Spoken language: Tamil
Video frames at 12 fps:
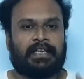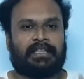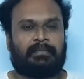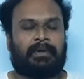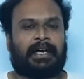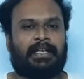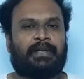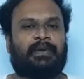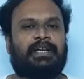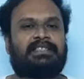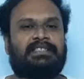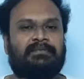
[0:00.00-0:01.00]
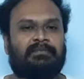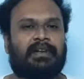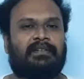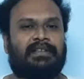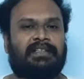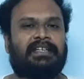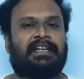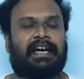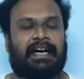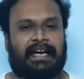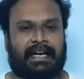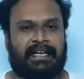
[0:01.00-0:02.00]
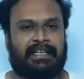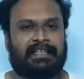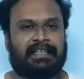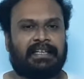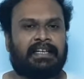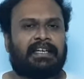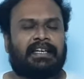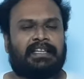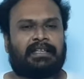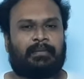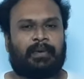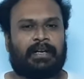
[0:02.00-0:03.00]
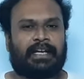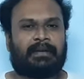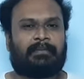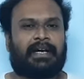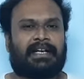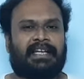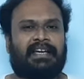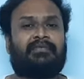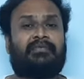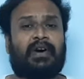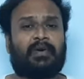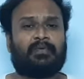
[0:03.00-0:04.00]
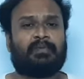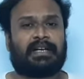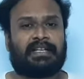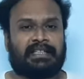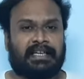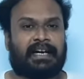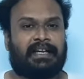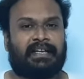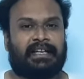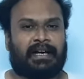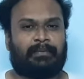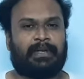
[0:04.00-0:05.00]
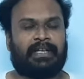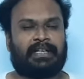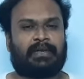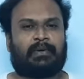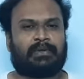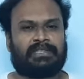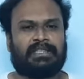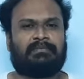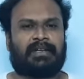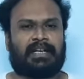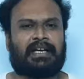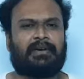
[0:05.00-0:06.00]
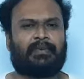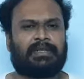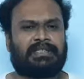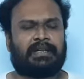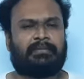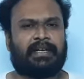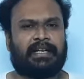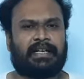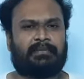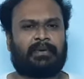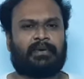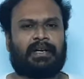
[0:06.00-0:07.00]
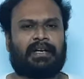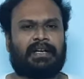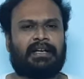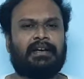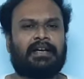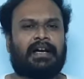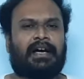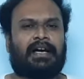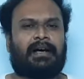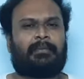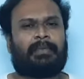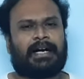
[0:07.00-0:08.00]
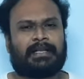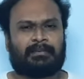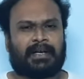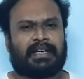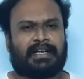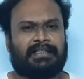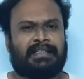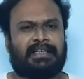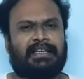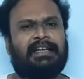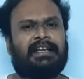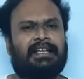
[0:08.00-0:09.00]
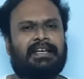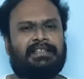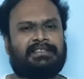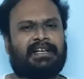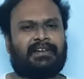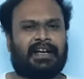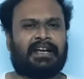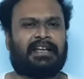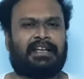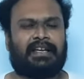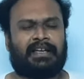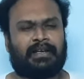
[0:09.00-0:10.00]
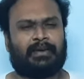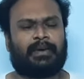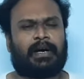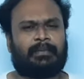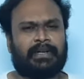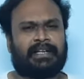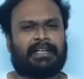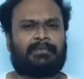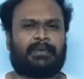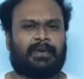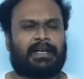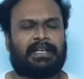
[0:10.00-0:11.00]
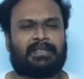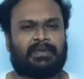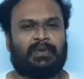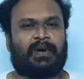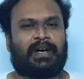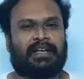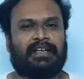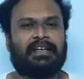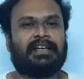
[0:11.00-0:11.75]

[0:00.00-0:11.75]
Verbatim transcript: இந்த பார்ட்டியோட சிம்பிள் வந்து ஹேண்டு இந்த பொலிட்டிக்கல் பார்ட்டியை ஃபவுண்ட் பண்ணது யார் அப்படின்னு அப்படின்னு கொஸ்டின் பண்ணால் ஒரு சில பேர் என்ன பண்ணுவாங்கன்னா மகாத்மா காந்தி இல்லை ஜவஹர்லால் நேரு அப்படின்னு என்ன பண்ணுவாங்கன்னா சொல்லுவாங்க